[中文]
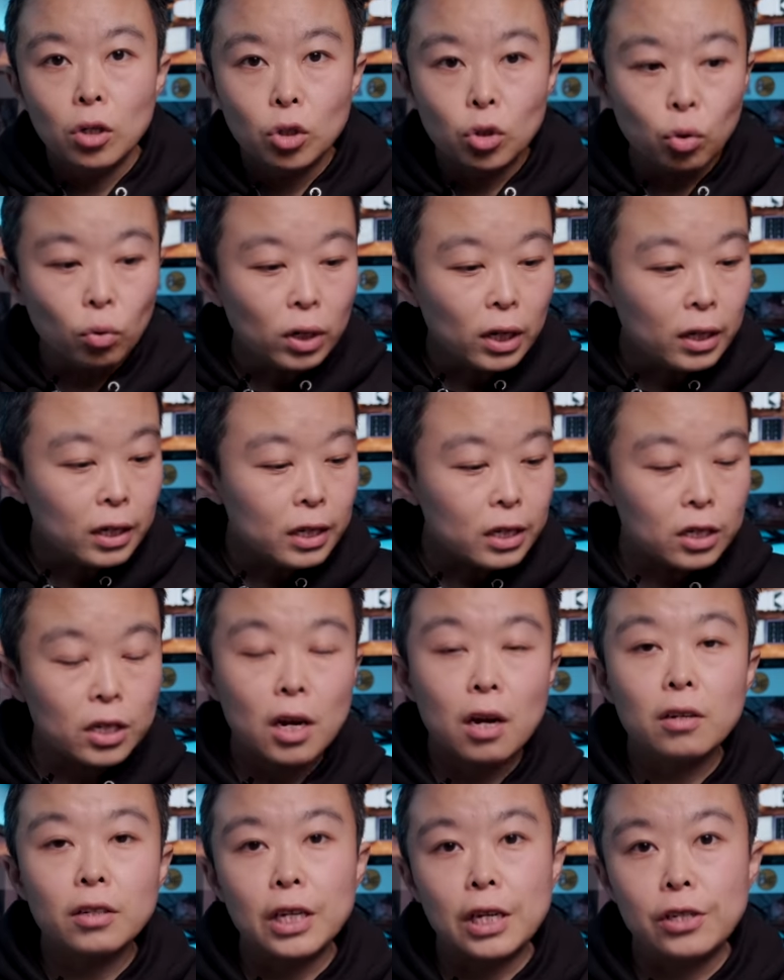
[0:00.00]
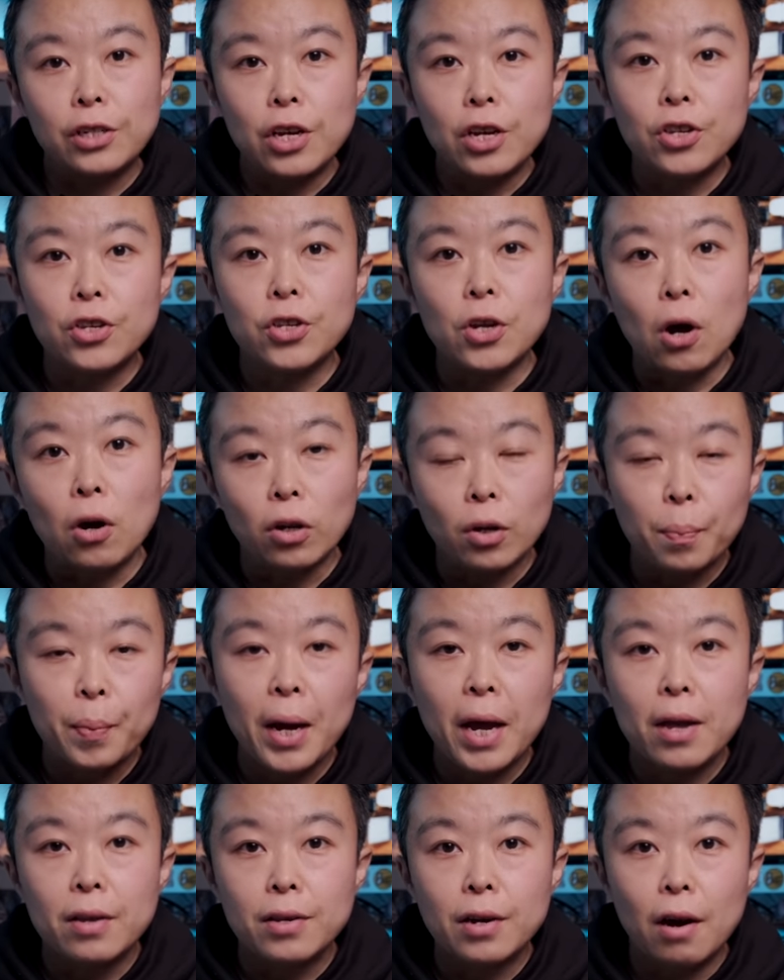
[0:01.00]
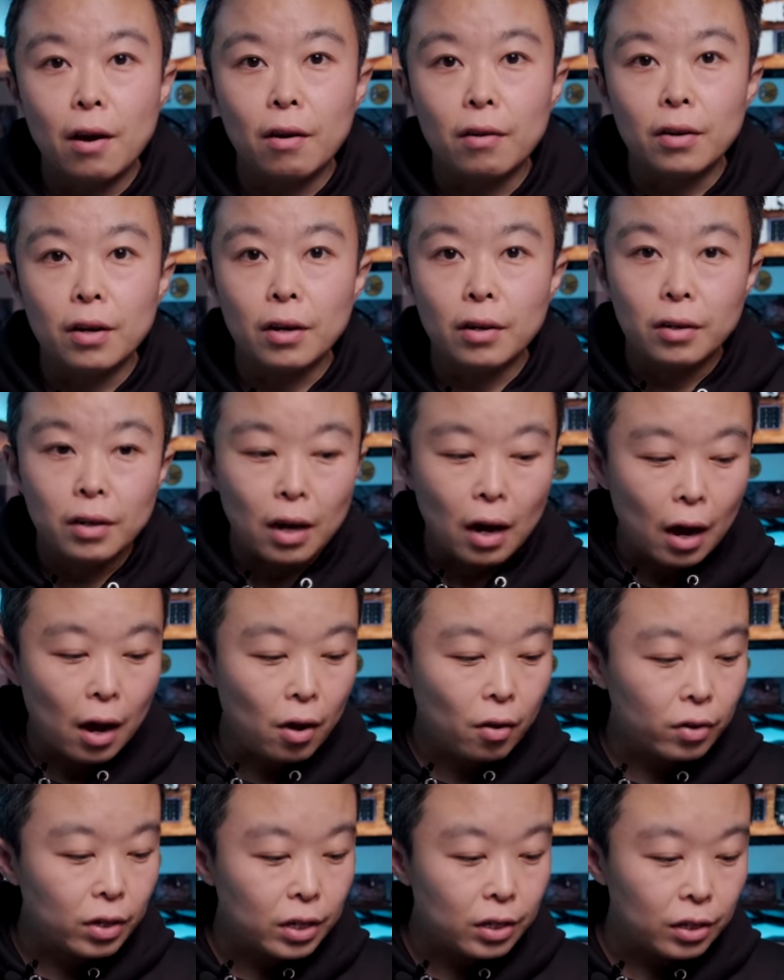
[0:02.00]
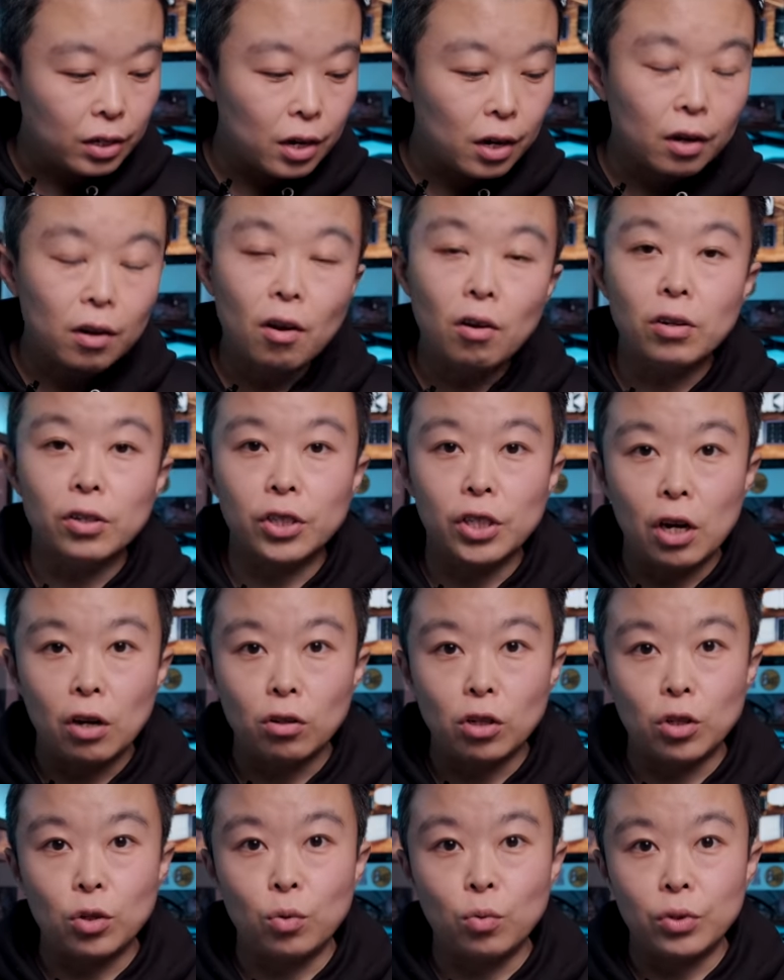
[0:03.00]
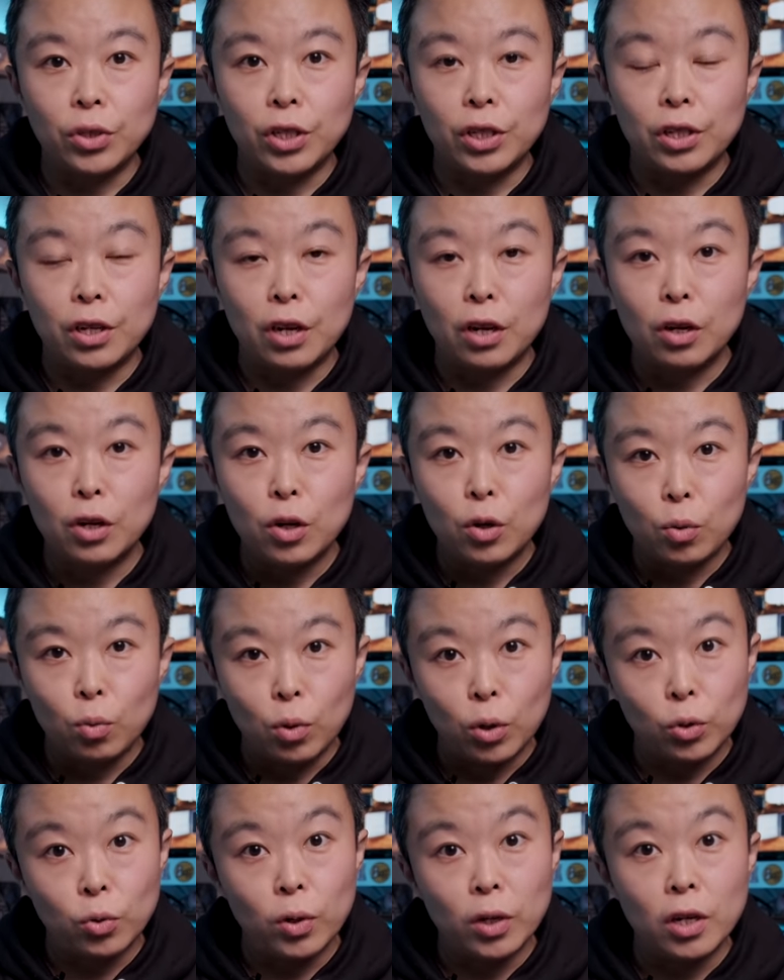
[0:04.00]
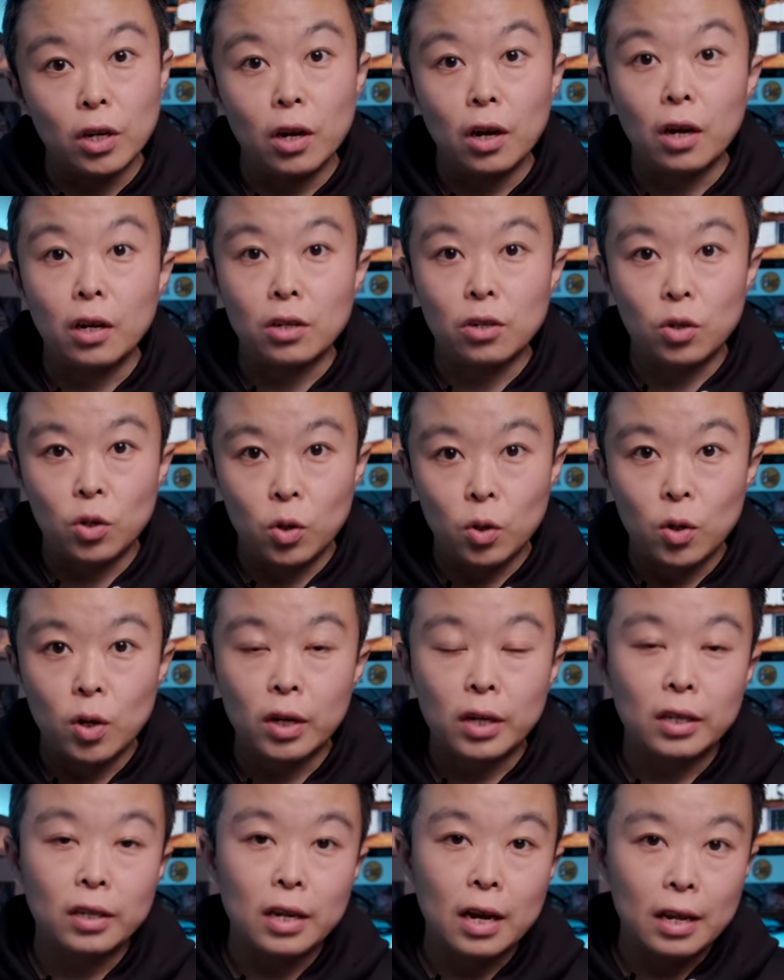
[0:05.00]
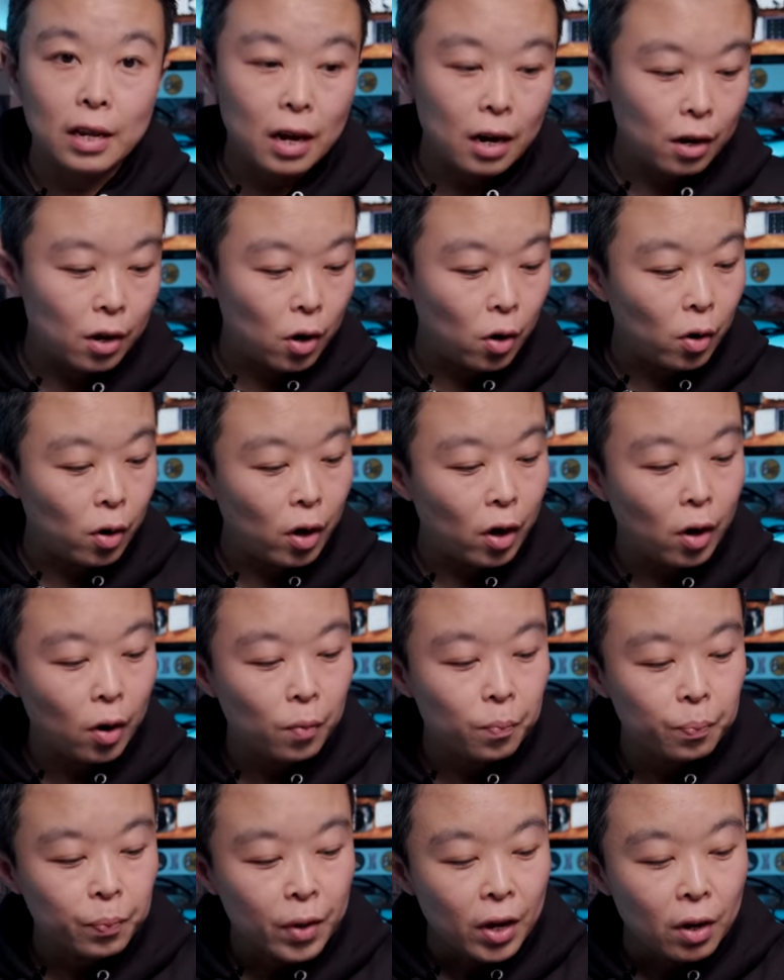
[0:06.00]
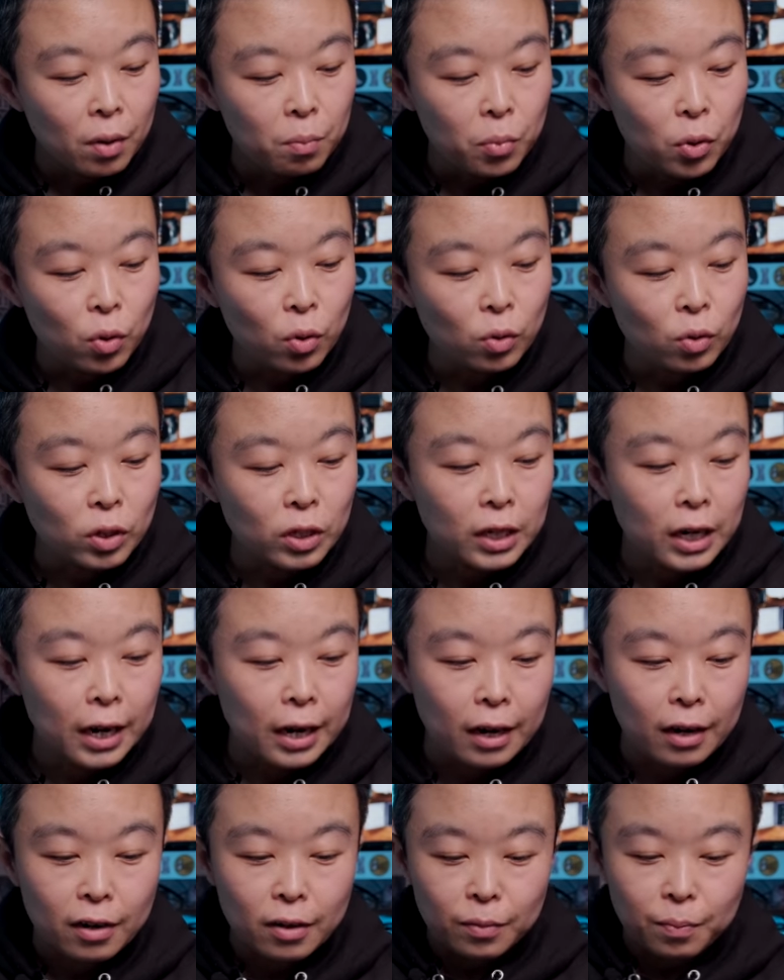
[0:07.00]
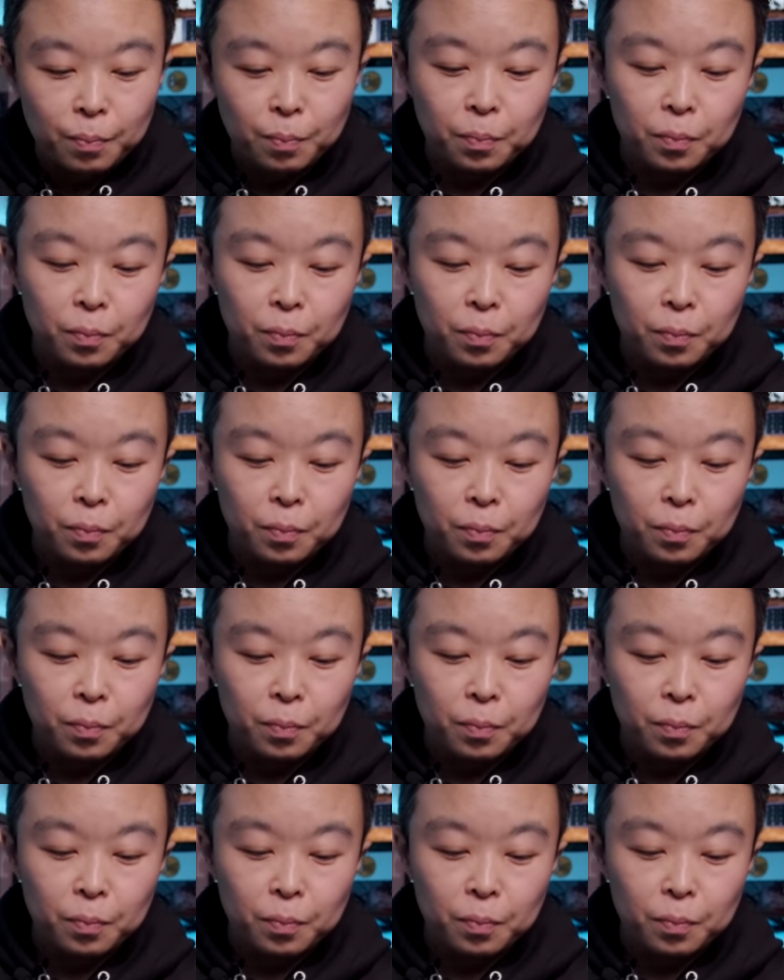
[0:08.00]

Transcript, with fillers: 除了以上这些小的配件呢，还有一些更小的东西呢，我觉得很值得跟大家聊一聊。比如说这个，